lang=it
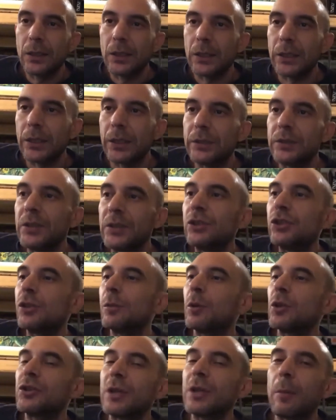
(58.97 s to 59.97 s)
Eh, sì, ci
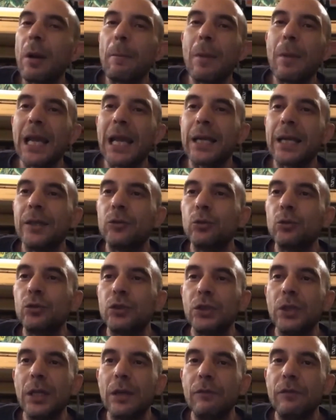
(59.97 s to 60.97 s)
possiamo ammalare
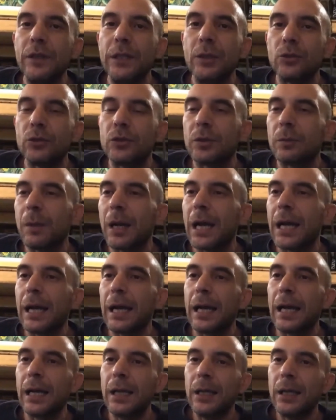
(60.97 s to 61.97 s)
tutti del virus,
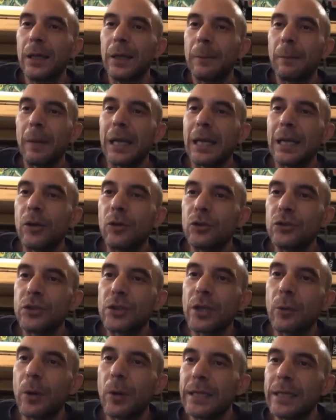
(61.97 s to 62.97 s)
ma, ma le
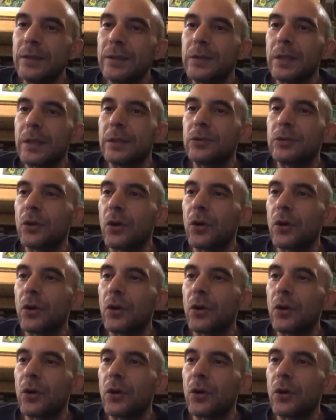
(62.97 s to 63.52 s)
conseguenze